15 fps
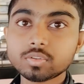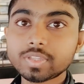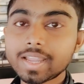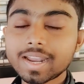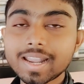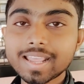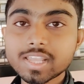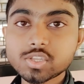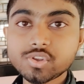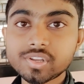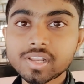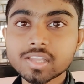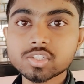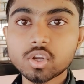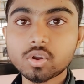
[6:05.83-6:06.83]
এখানে কিছুই
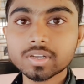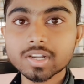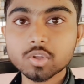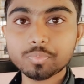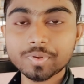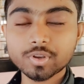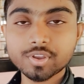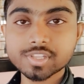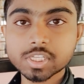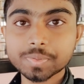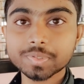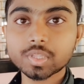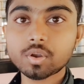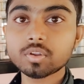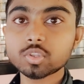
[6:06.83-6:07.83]
না যখনটা ওপেন হয়ে
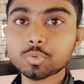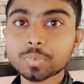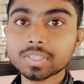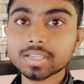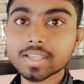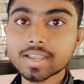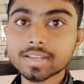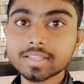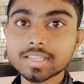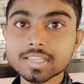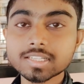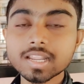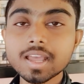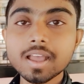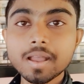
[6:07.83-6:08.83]
যাবে তখন তোমাদের এখানে
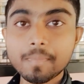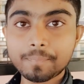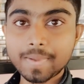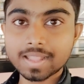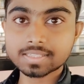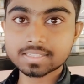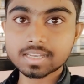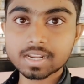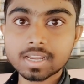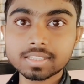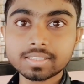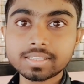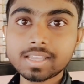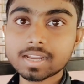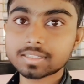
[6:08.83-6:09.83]
জাস্ট পাঁচ টাকা
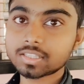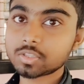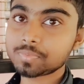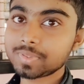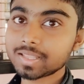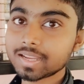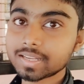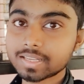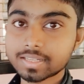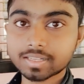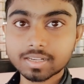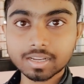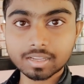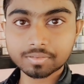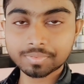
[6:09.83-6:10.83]
দিয়ে তোমাদেরকে
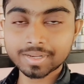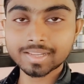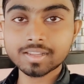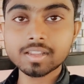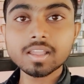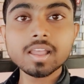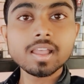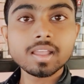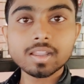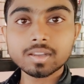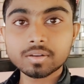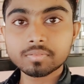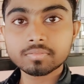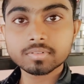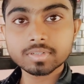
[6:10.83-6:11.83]
মানে
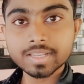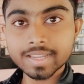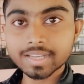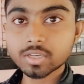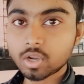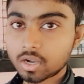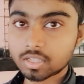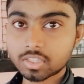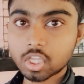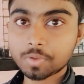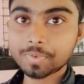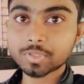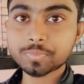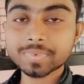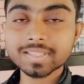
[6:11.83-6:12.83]
টিকিট করাতে
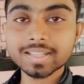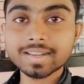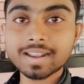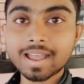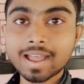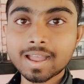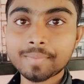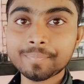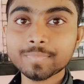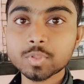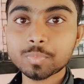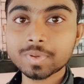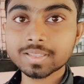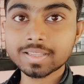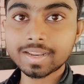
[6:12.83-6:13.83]
হবে তোমাদের নাম
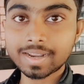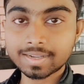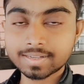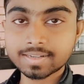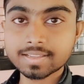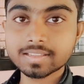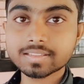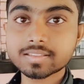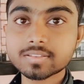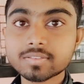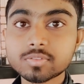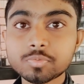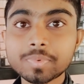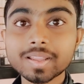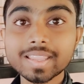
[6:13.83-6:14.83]
তোমাদের অ্যাড্রেস
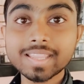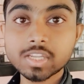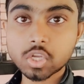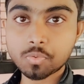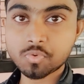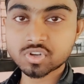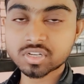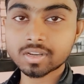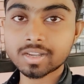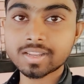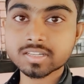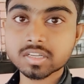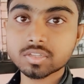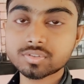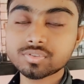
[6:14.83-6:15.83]
তোমরা কি সমস্যা
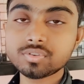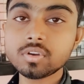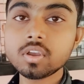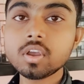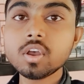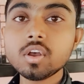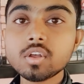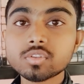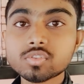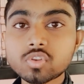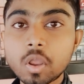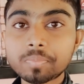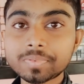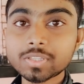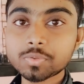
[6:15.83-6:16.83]
নিয়ে এসেছো তো
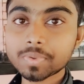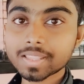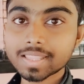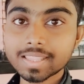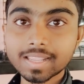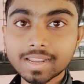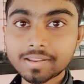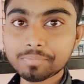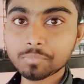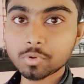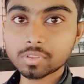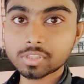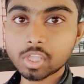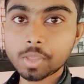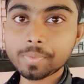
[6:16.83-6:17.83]
সবটা তোমাকে যেখানে
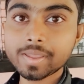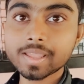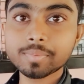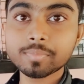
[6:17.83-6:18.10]
বলতে হবে